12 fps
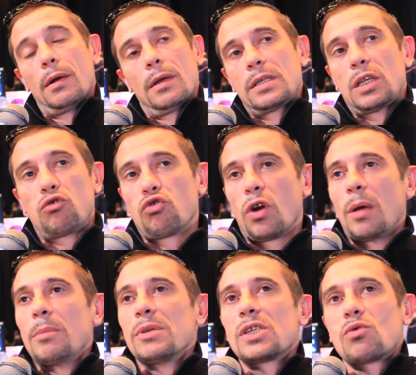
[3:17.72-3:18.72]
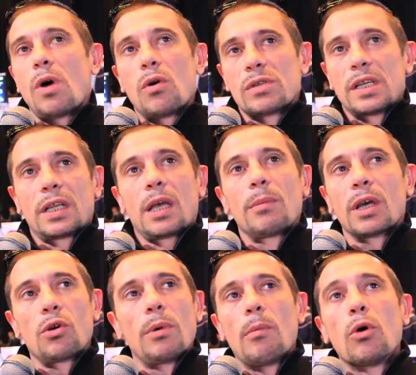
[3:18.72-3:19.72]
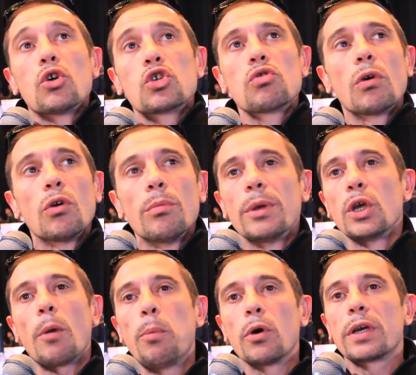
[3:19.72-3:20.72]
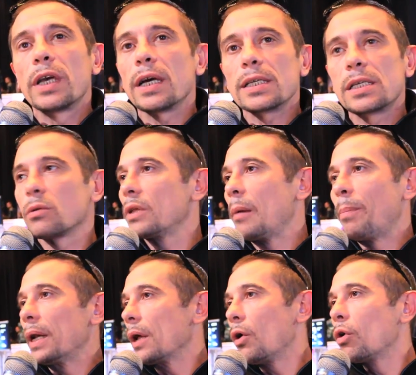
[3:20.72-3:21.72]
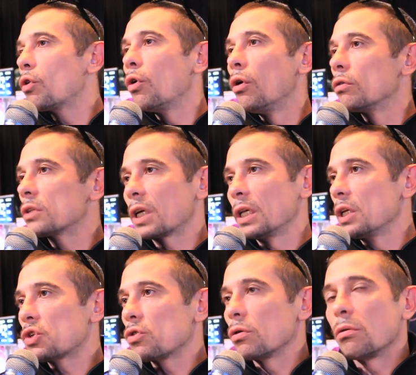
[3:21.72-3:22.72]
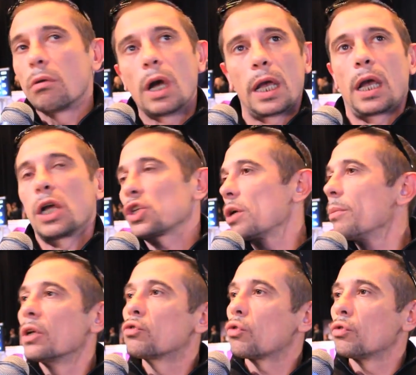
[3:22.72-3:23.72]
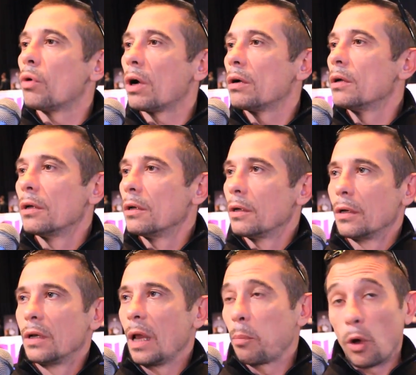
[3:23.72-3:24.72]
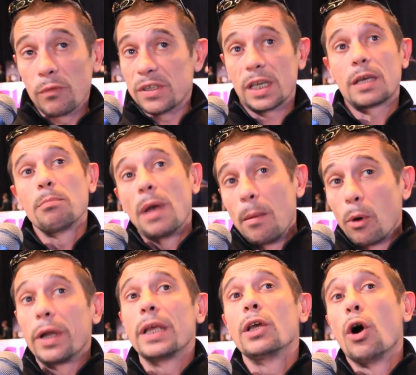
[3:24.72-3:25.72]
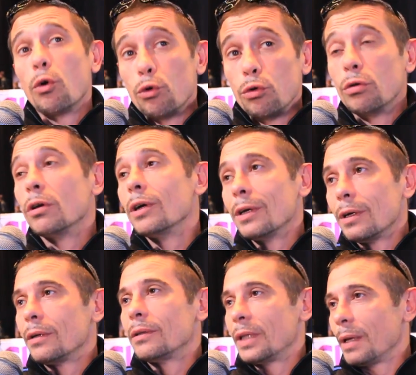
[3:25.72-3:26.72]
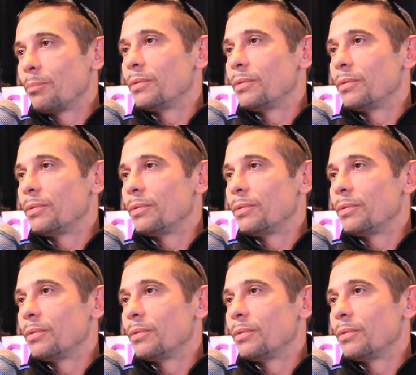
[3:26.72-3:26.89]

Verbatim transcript: C'est toujours la même histoire. On sait très bien que même en jouant le meilleur poker, si on n'a pas les rencontres et les jeux, on ne gagnera jamais un tournoi. La preuve, c'est que même en ayant eu des,